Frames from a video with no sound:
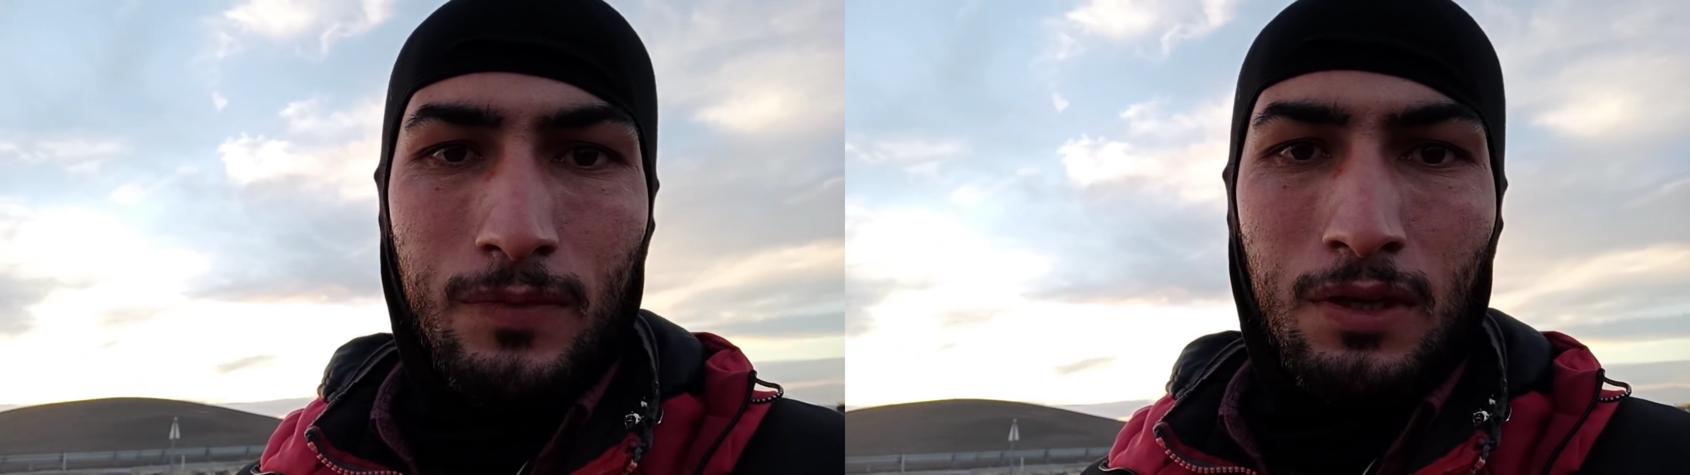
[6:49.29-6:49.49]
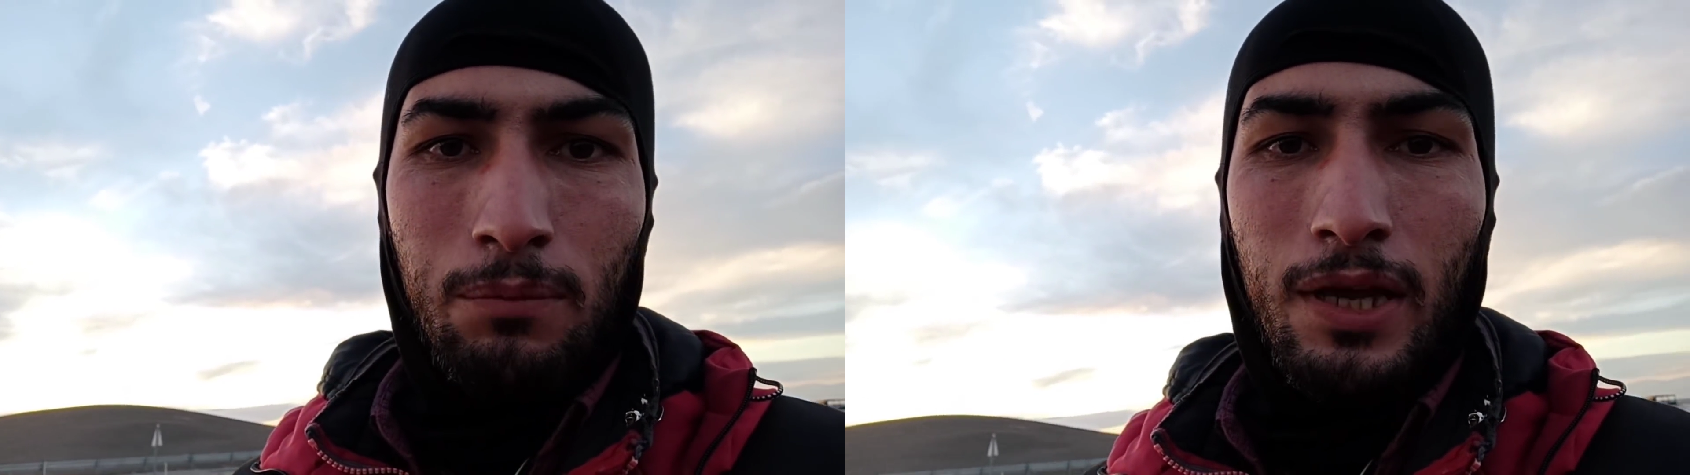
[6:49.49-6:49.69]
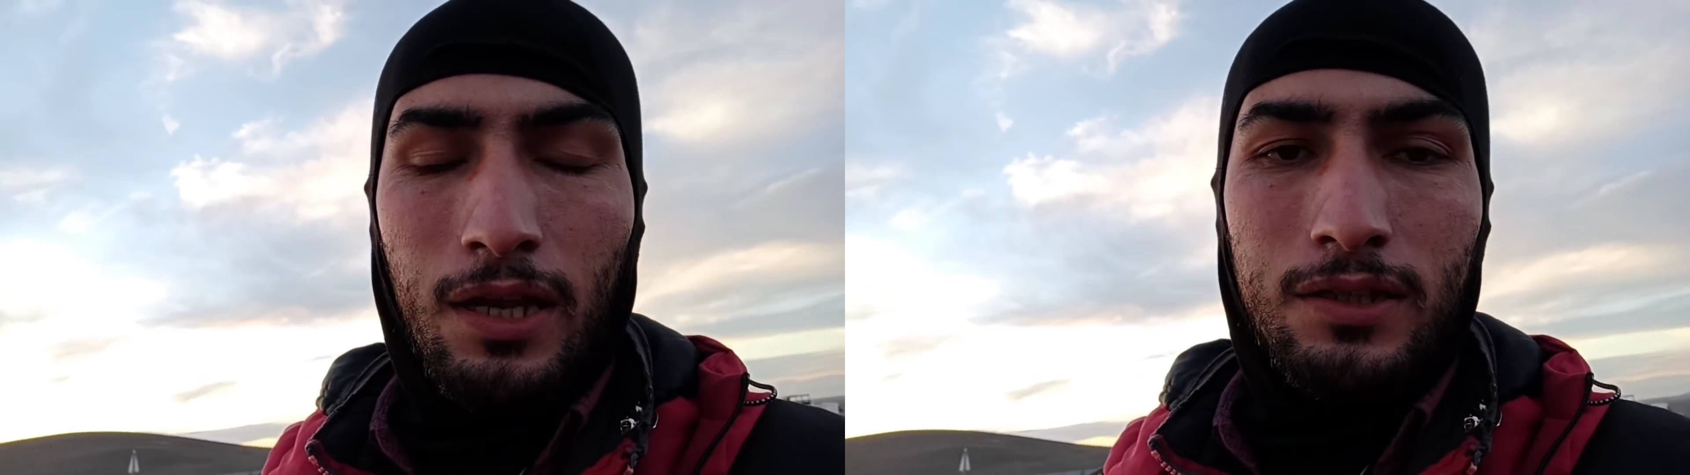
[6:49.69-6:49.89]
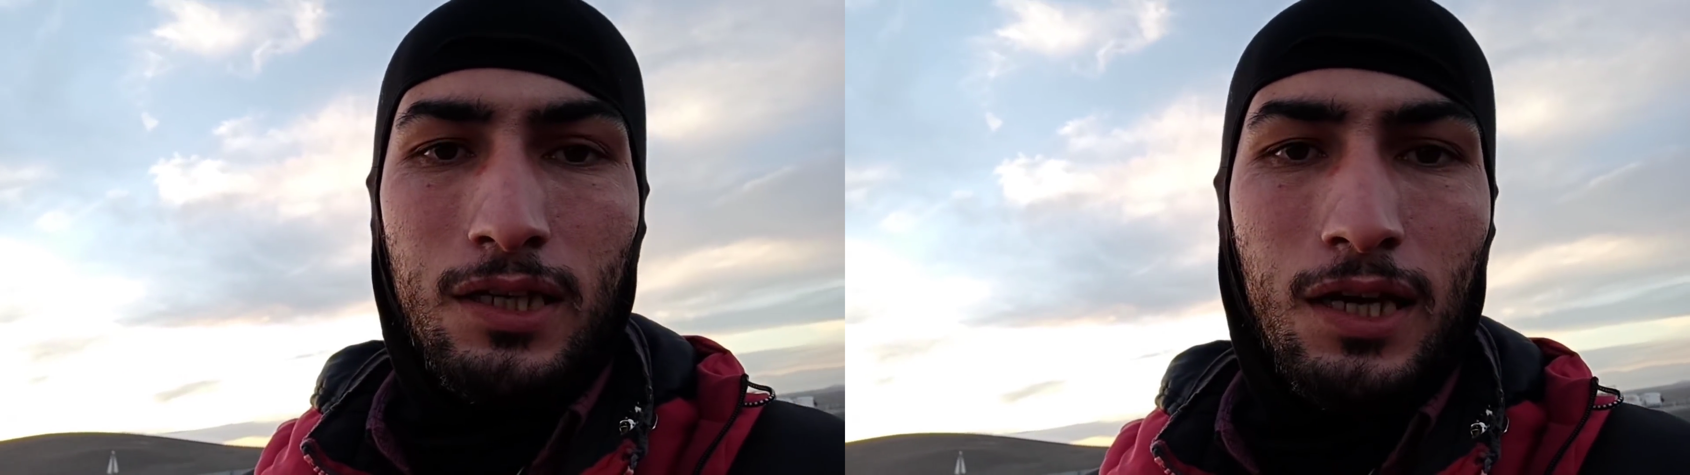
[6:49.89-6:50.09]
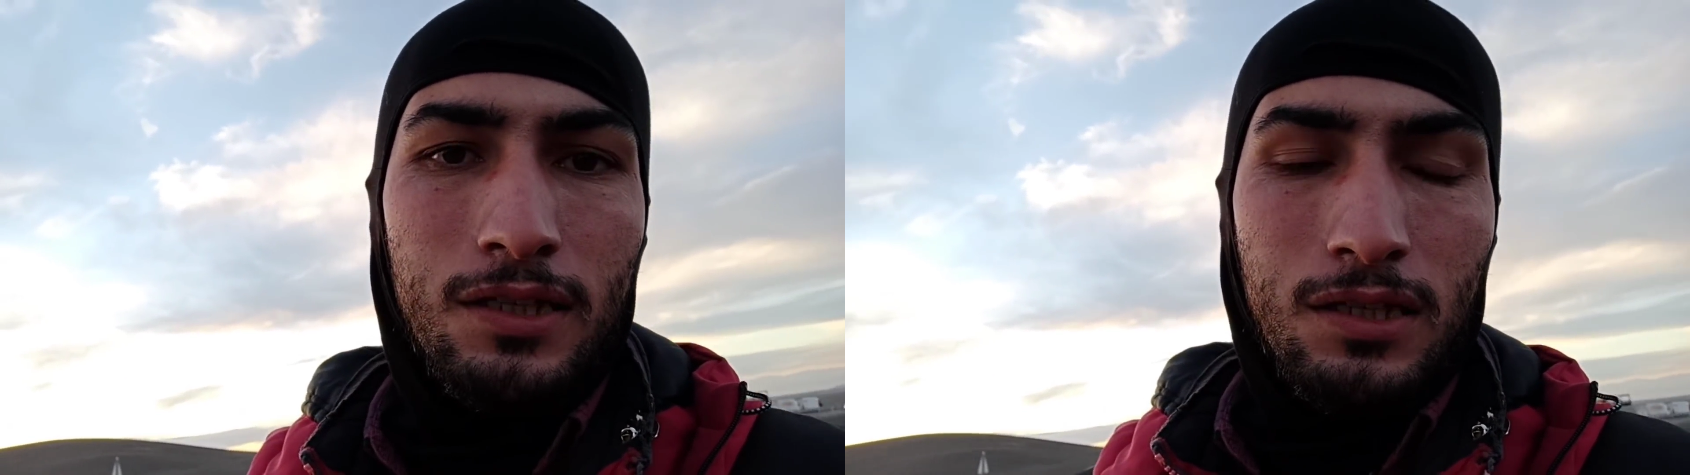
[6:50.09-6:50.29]
Belediye
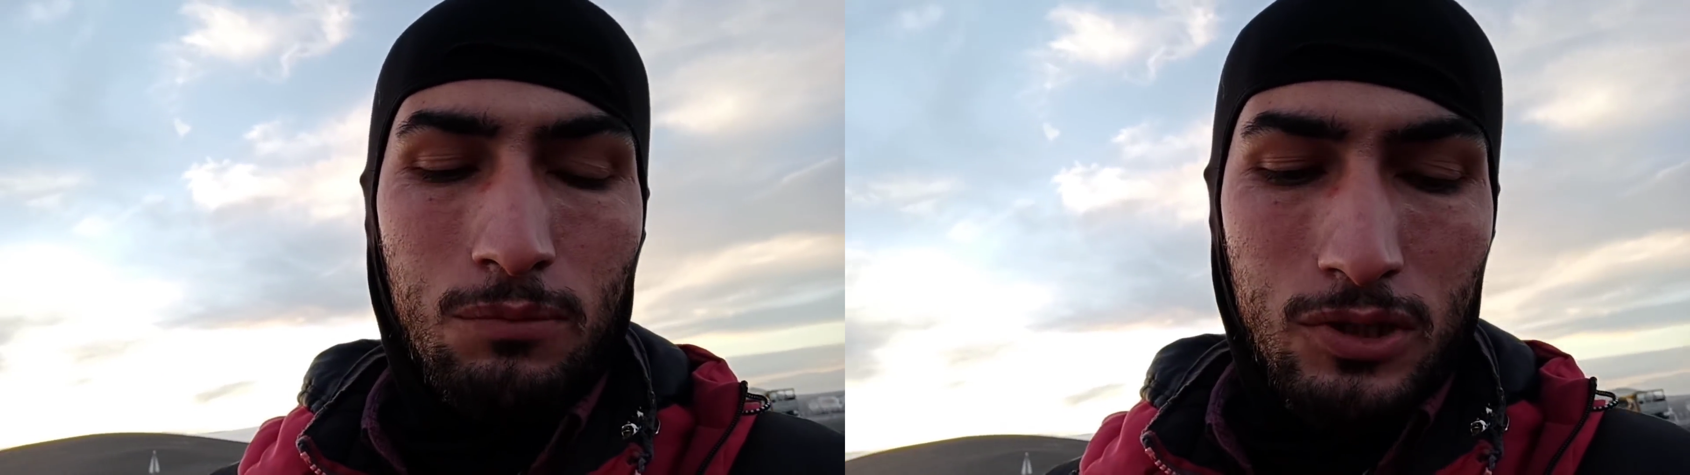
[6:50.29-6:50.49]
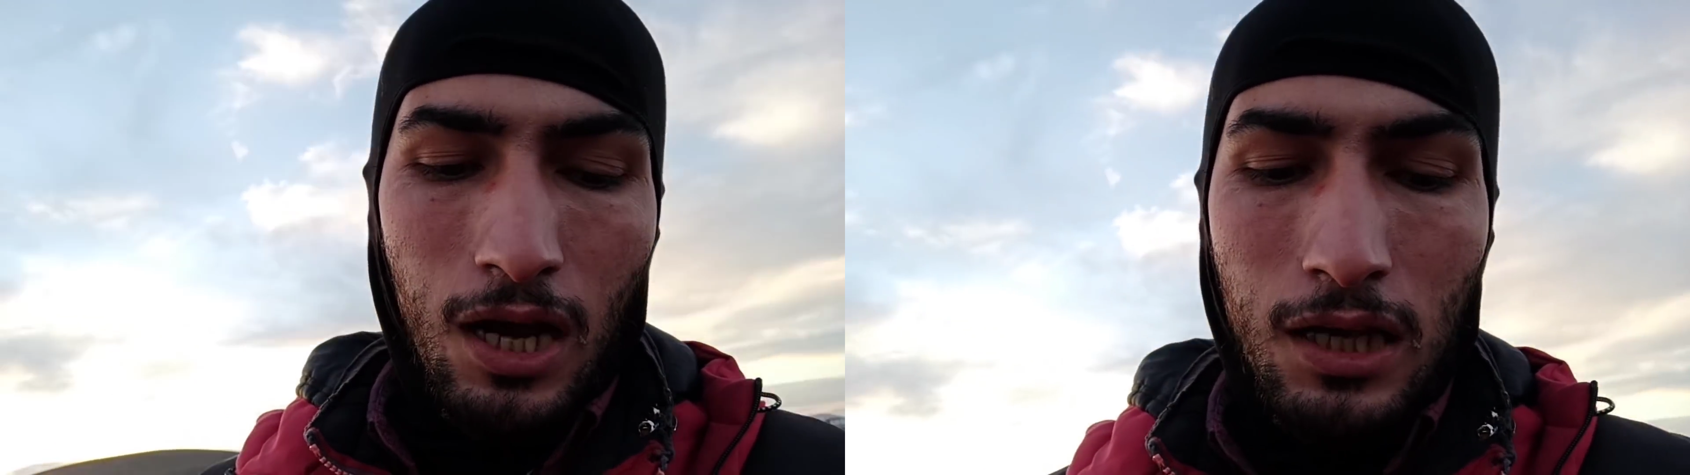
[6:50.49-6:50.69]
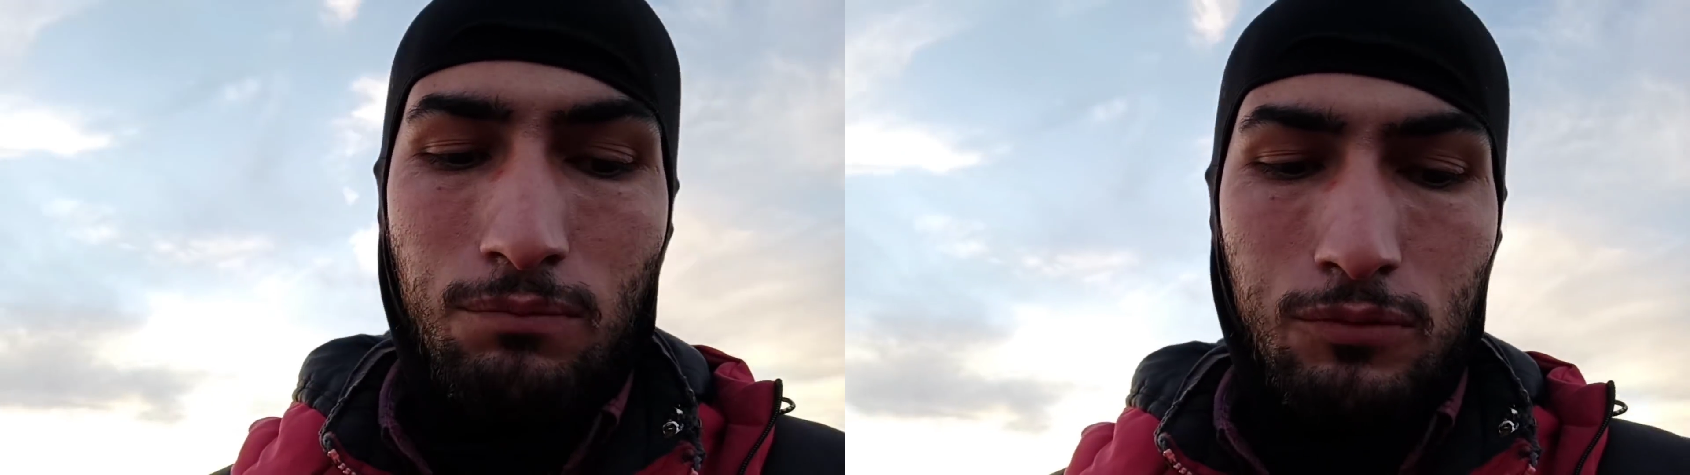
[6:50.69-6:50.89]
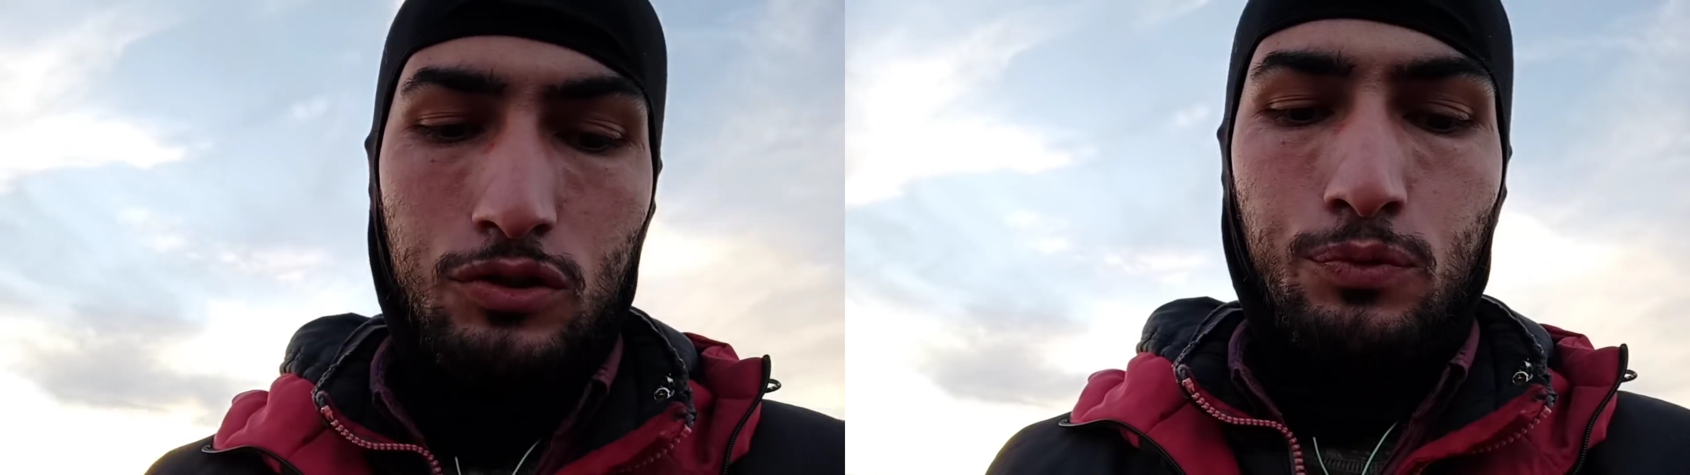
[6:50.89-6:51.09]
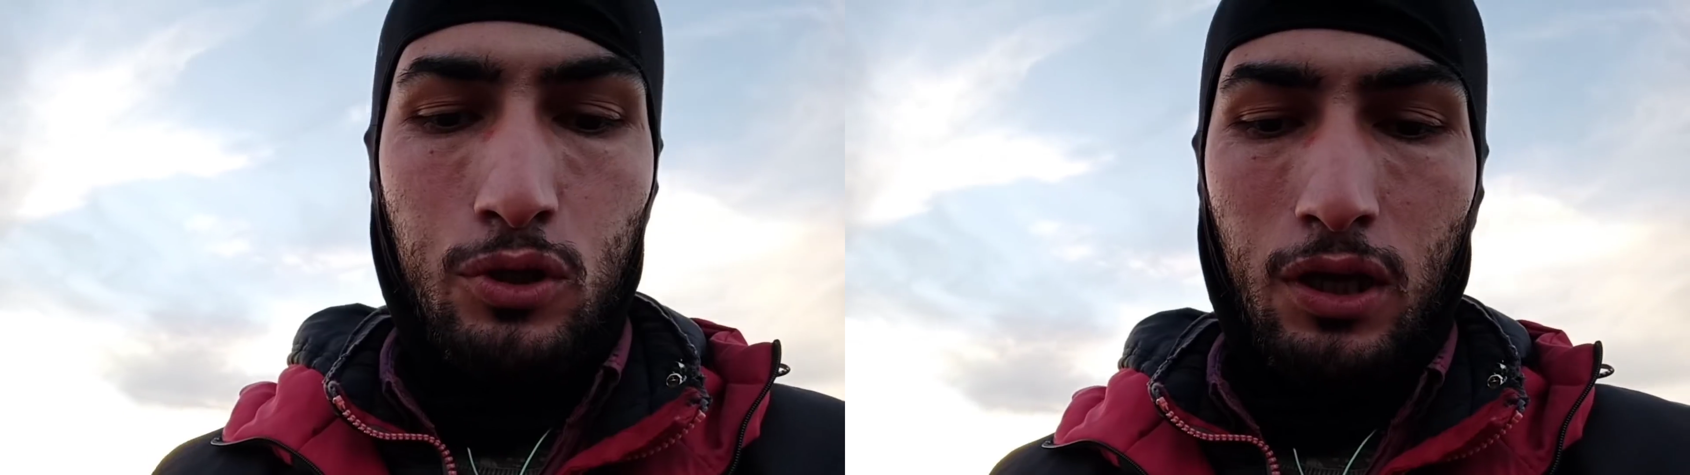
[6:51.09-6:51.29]
getirmiş atmış
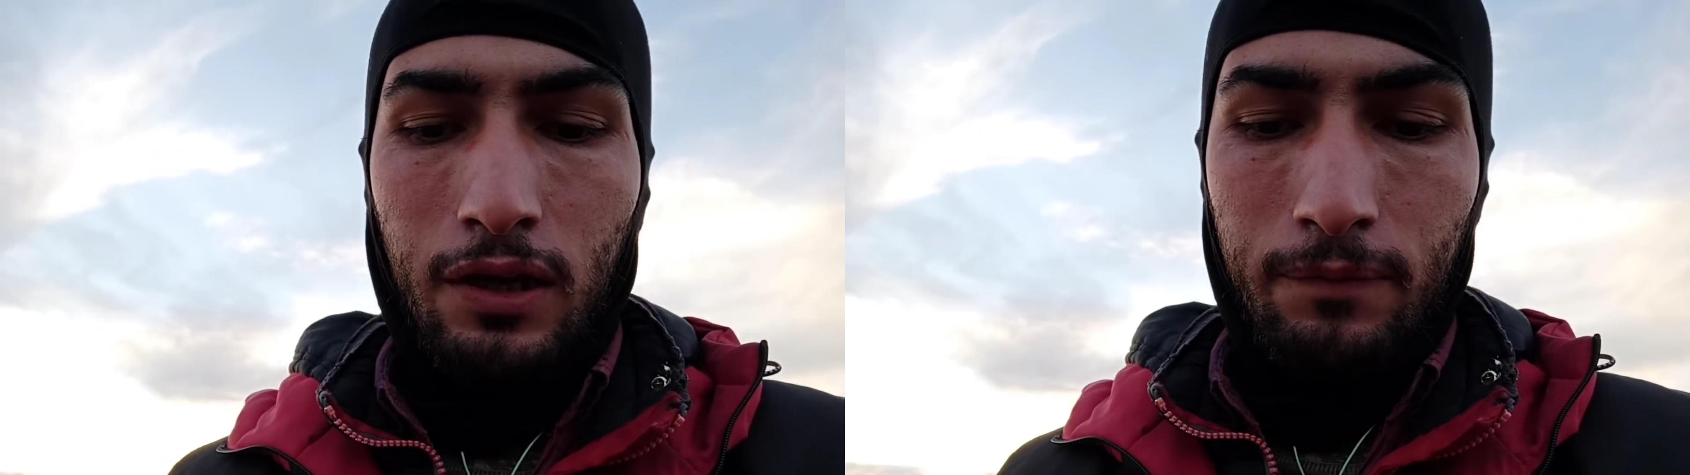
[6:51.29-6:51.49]
buraya.